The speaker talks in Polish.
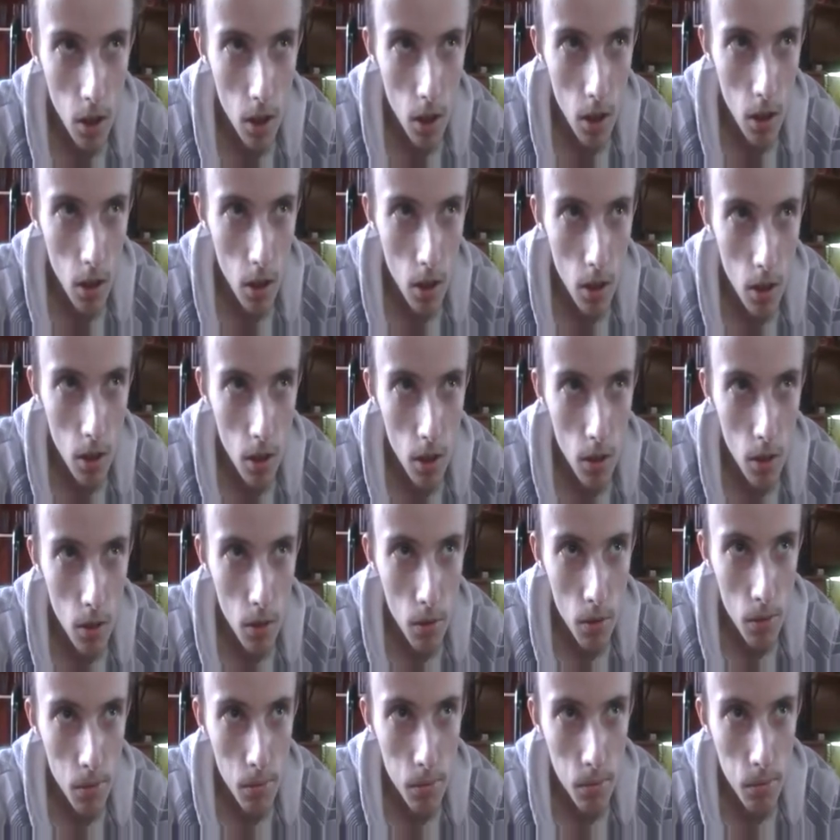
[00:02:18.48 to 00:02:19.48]
E,
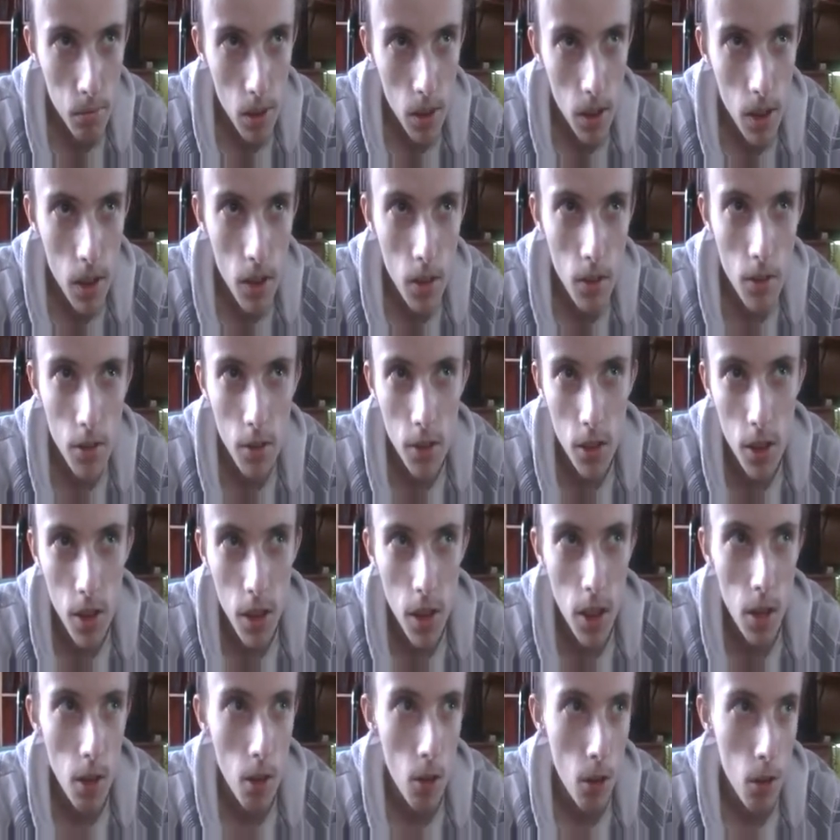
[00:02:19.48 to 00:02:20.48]
a nie to, co
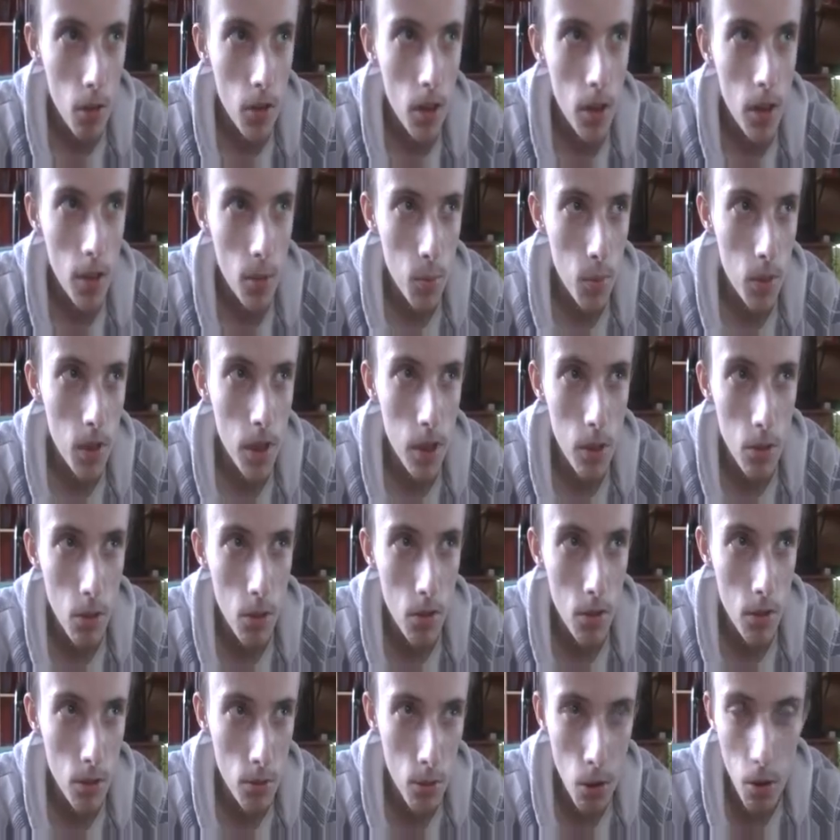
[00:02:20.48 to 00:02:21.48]
się, o, tak
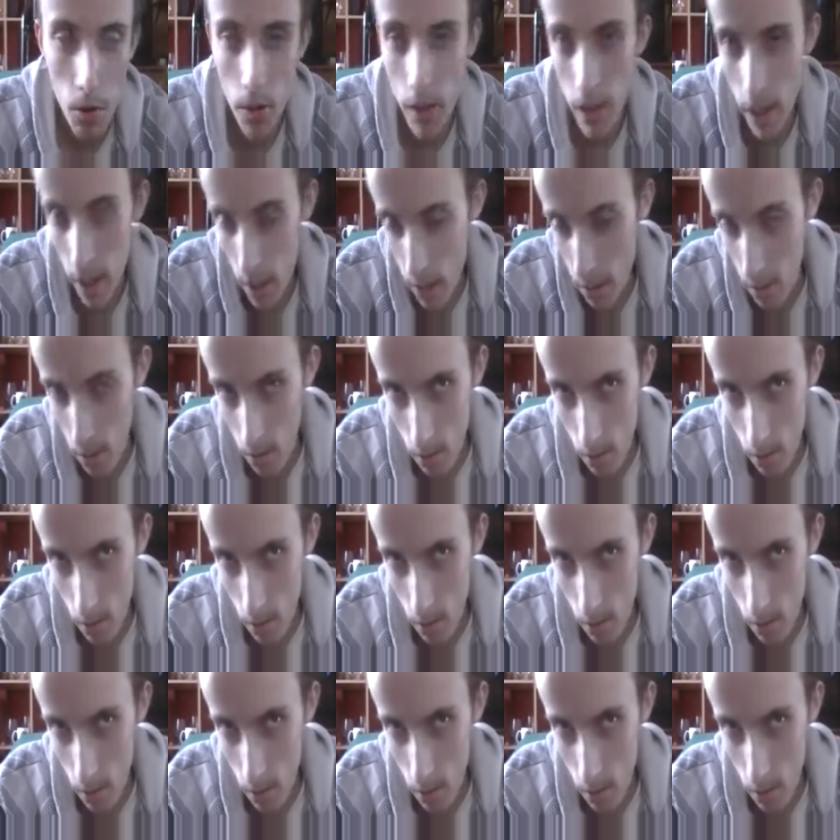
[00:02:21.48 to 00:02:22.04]
zmyśliło z głowy, nie?